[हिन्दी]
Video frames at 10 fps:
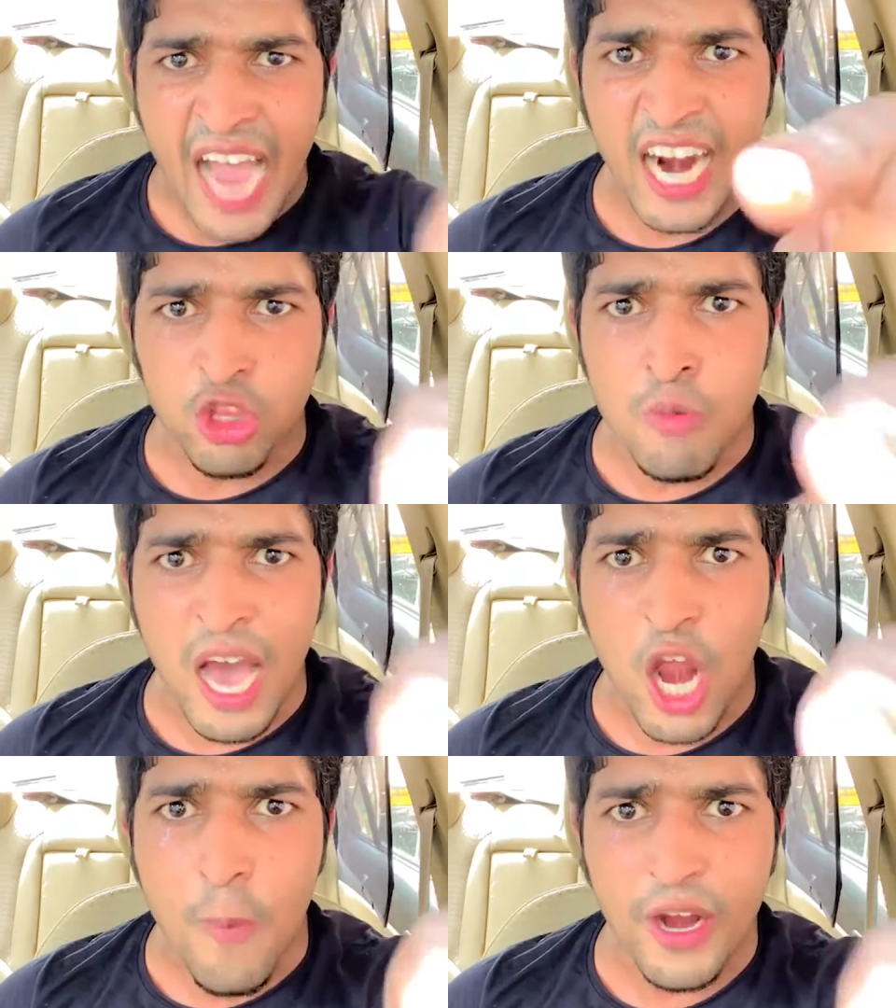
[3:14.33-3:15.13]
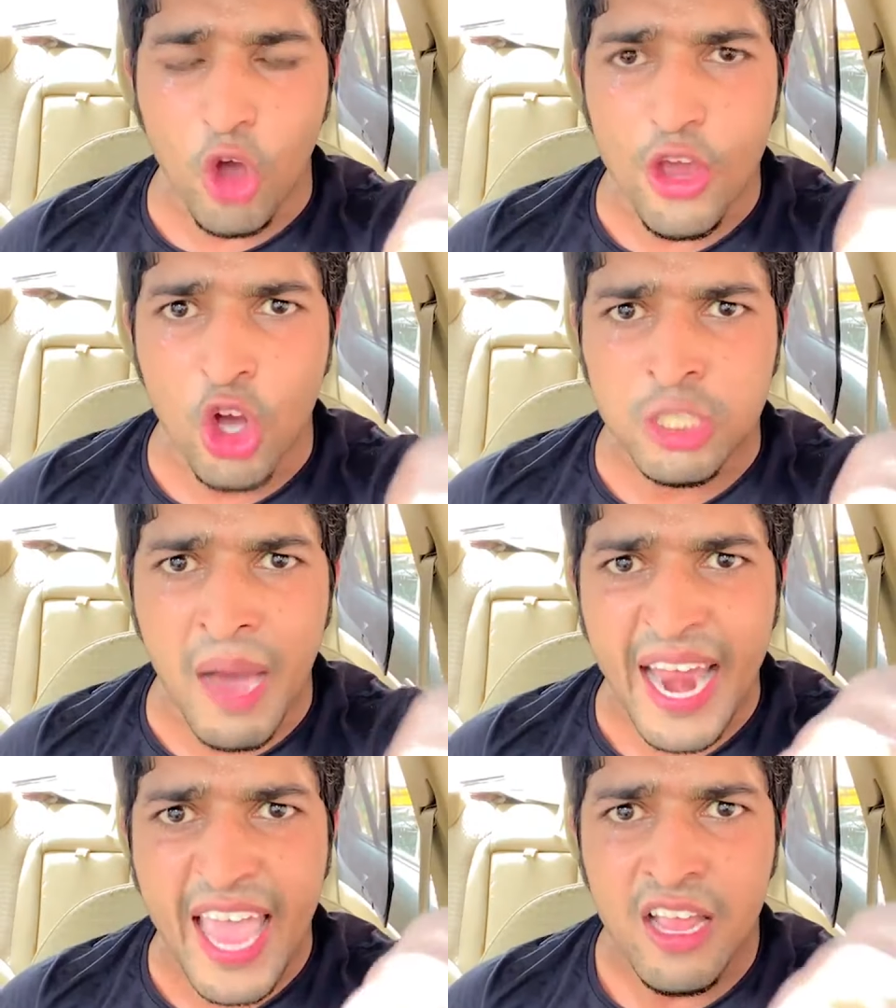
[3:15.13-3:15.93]
अगर तुम्हारे ऊपर कोई
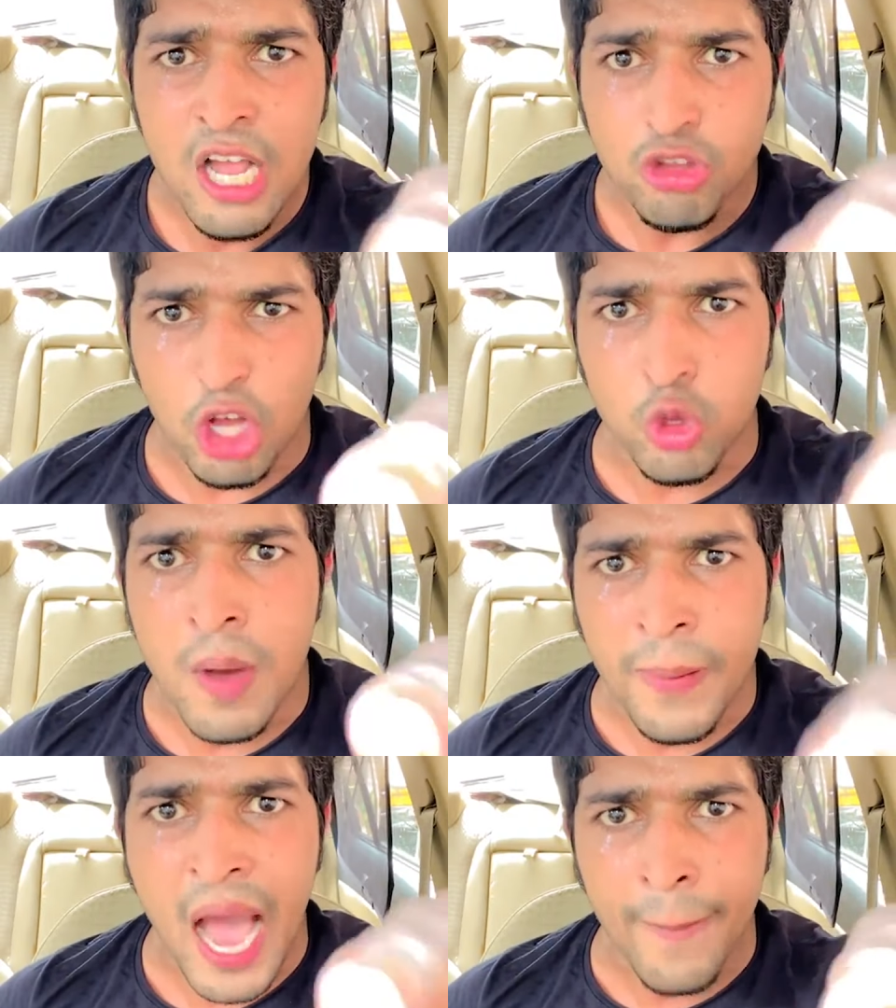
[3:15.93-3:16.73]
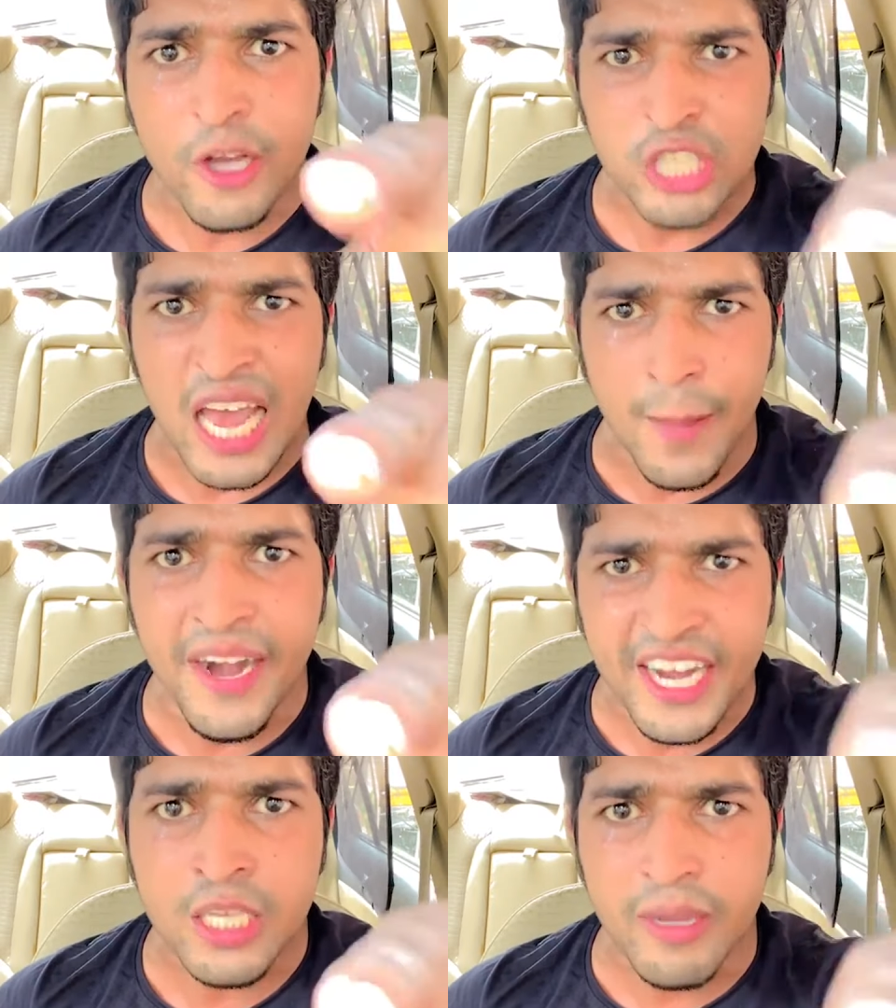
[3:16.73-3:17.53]
रोस्ट मारे तो तुम अपने आप को
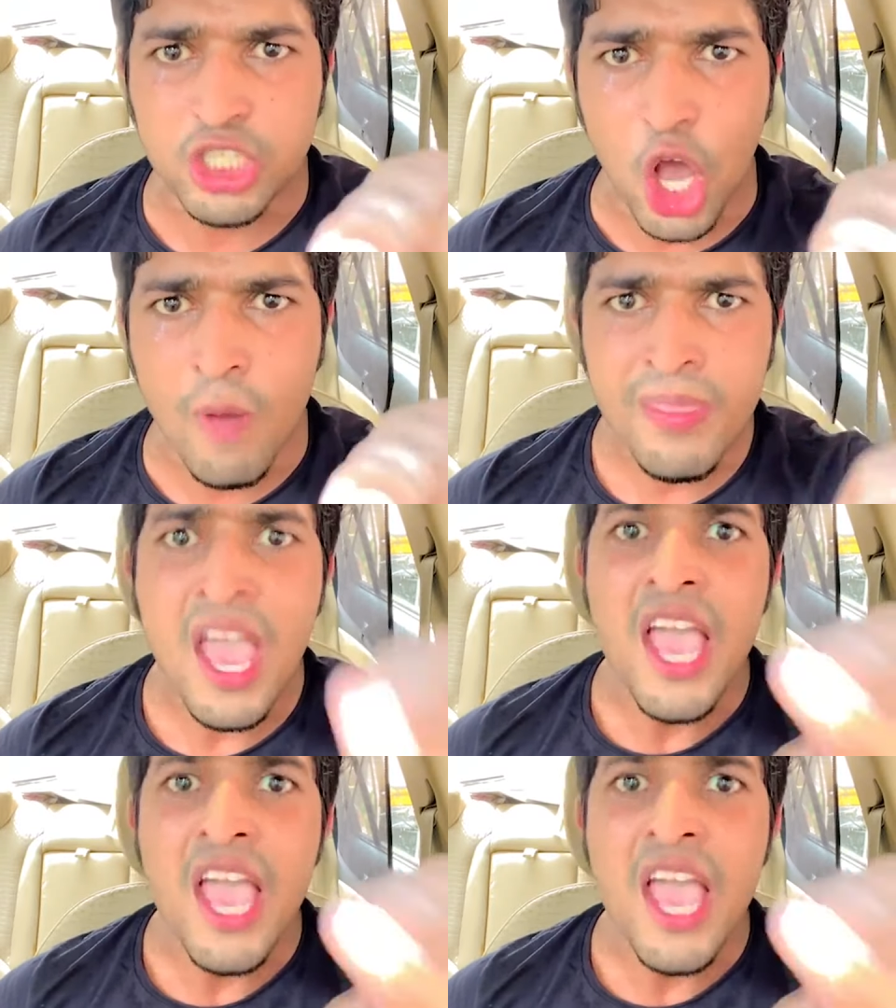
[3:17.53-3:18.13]
सेलिब्रिटी समझते हो